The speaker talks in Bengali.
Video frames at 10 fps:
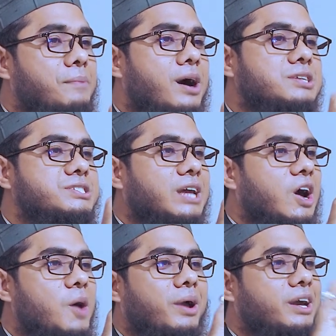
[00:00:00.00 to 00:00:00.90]
আমার
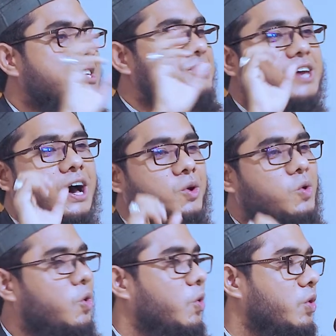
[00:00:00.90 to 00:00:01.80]
ছেলে হবে ঈসা
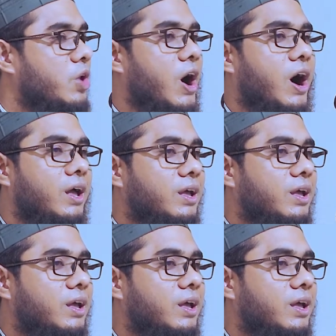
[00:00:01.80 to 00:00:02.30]
রোহল্লা